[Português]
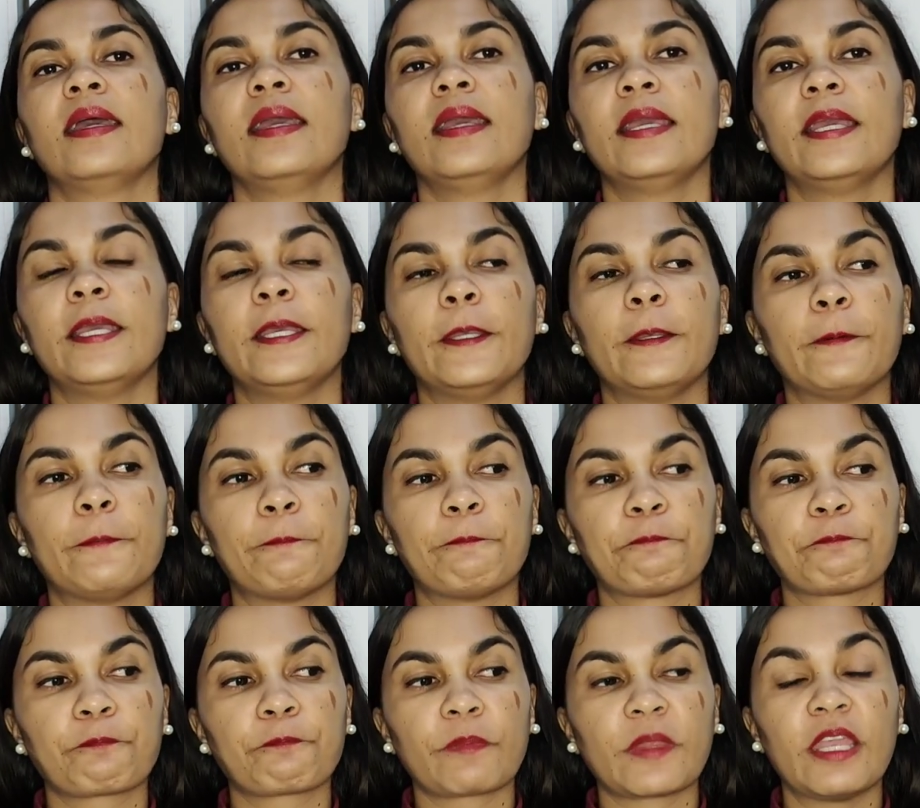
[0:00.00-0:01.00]
é,
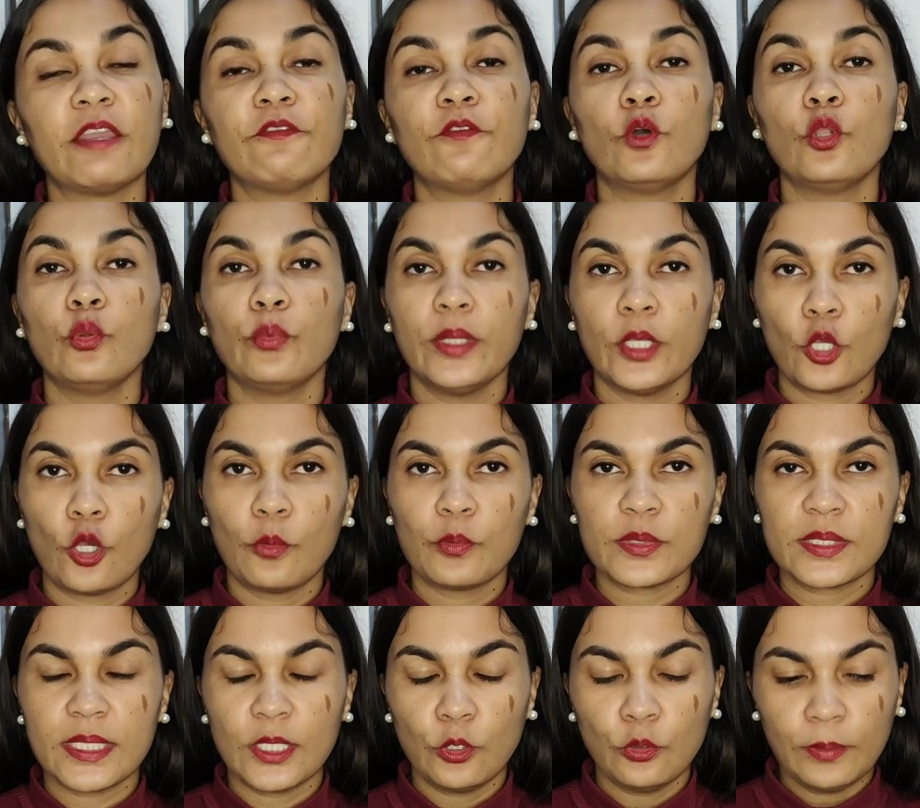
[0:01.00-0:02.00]
evoluir
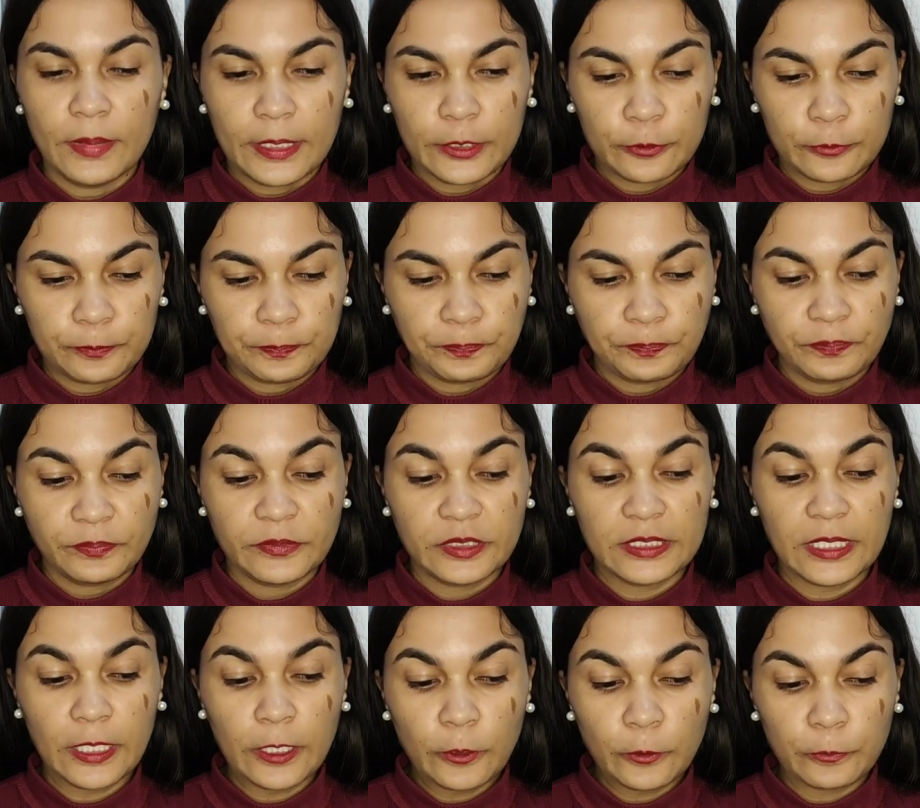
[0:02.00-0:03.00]
como ser humano.
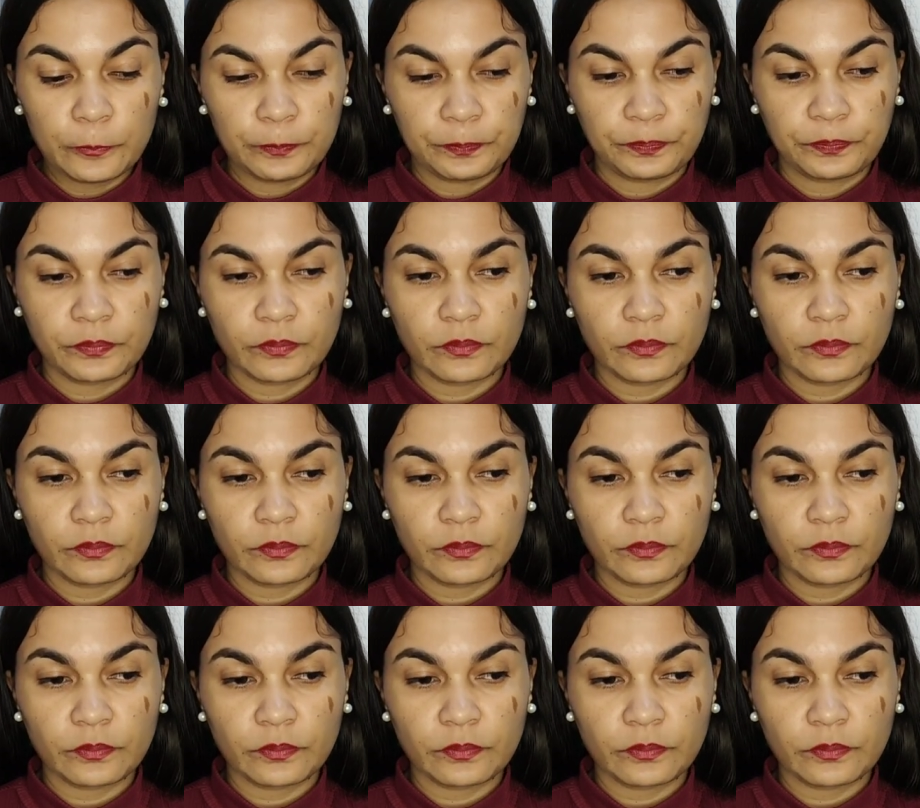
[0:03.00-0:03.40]
Então,